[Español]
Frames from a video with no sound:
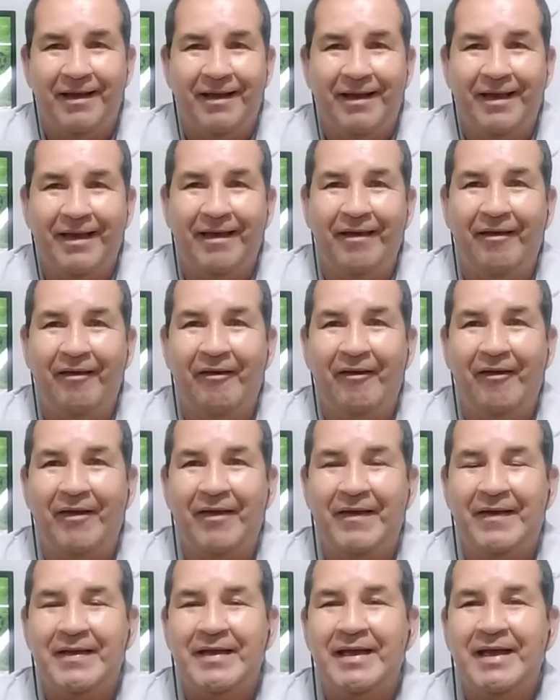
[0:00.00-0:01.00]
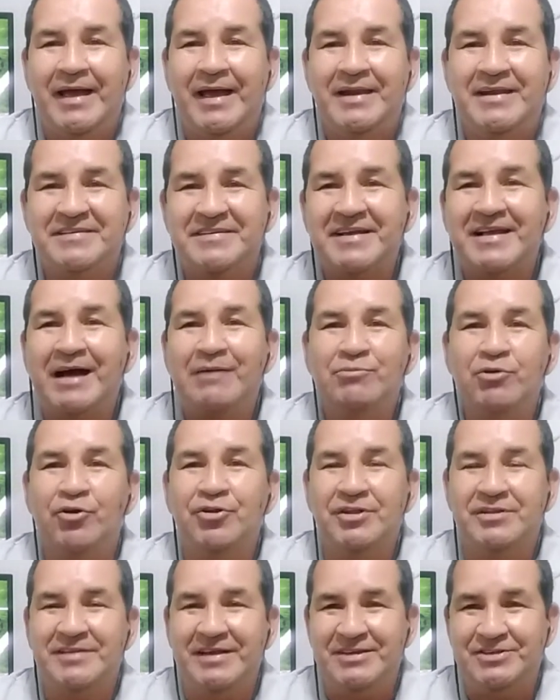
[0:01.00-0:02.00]
eh, en ese cambio de
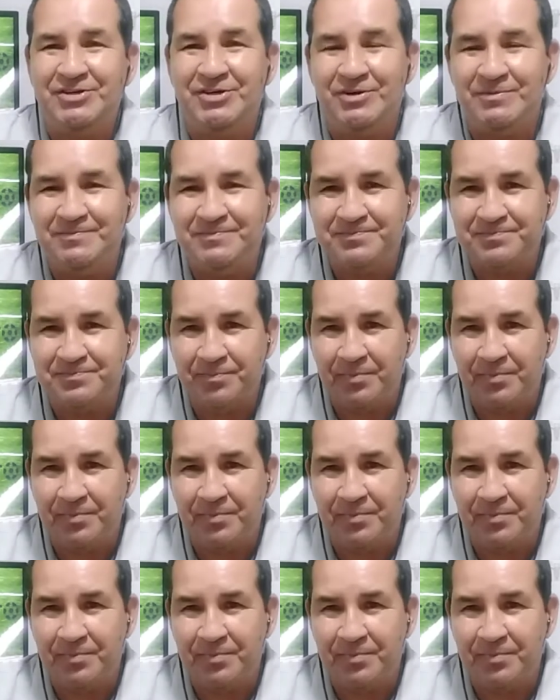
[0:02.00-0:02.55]
orientación,